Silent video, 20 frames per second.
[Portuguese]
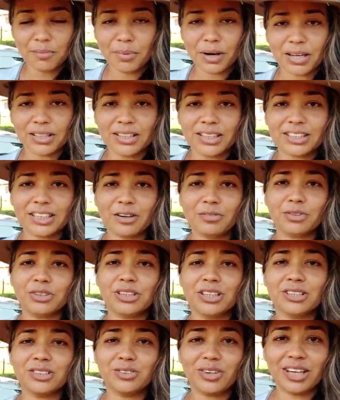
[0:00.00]
para deixar
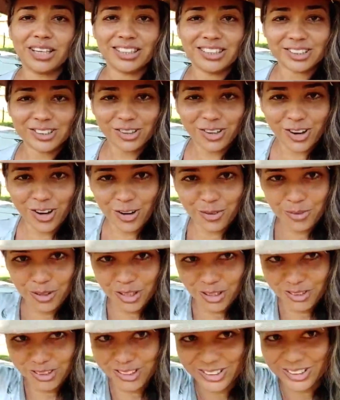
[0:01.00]
vocês felizes como
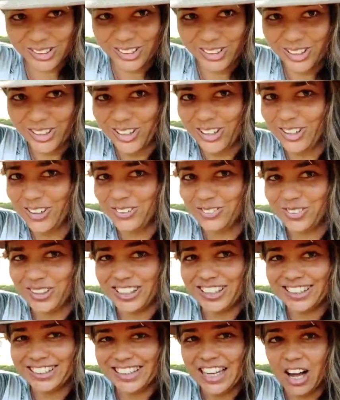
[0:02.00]
eu estou oh,
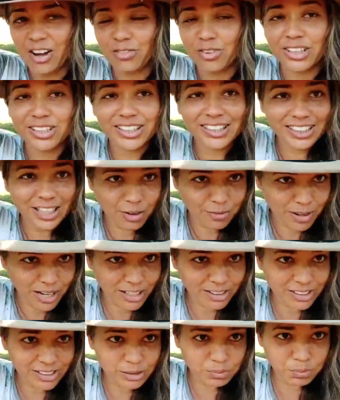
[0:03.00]
feliz da vida, ainda
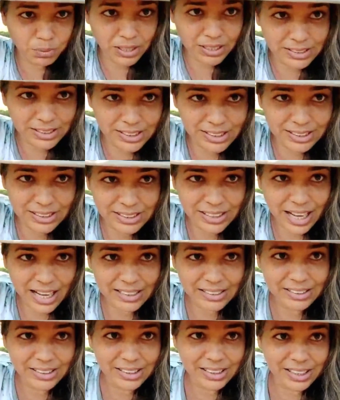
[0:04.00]
marca esse
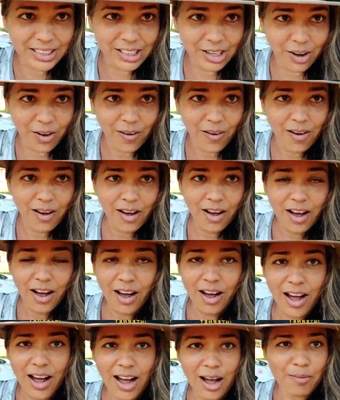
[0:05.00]
presentaço aqui, ó.
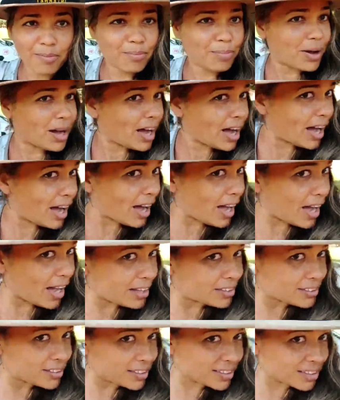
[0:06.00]

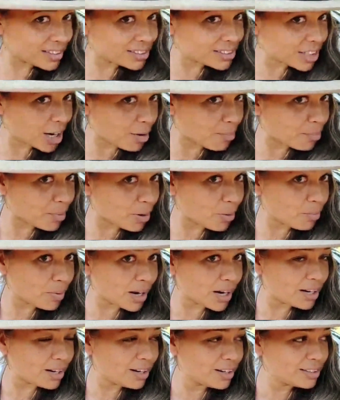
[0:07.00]
Rapaz, e que chapéu
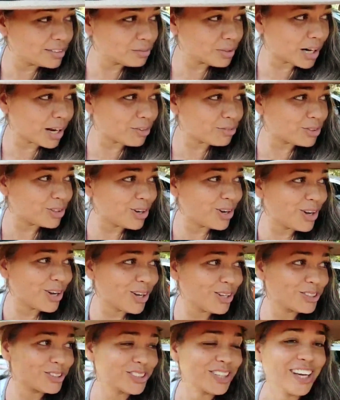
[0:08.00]
mais lindo,
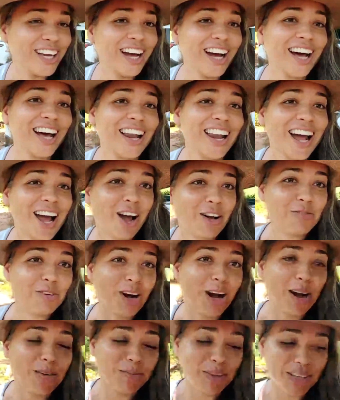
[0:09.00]
maravilhoso. Olha lá,
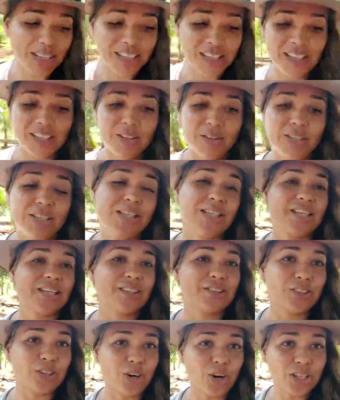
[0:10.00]
meu amigo ali, o William,
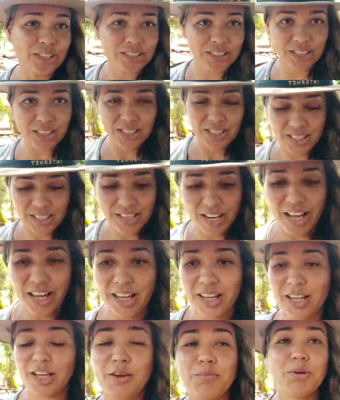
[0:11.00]
que trouxe, né?
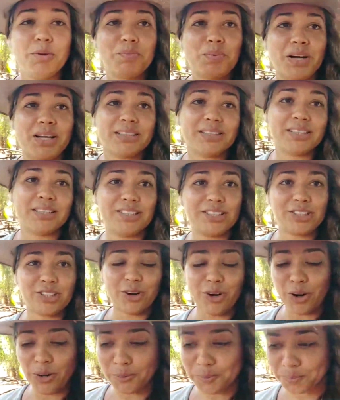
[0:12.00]
E me
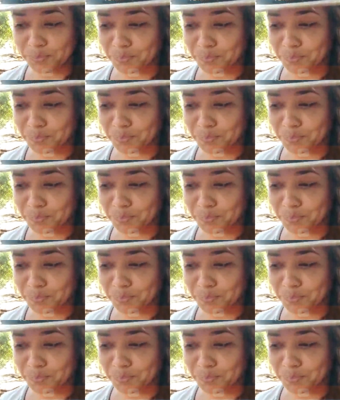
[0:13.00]
presenteou.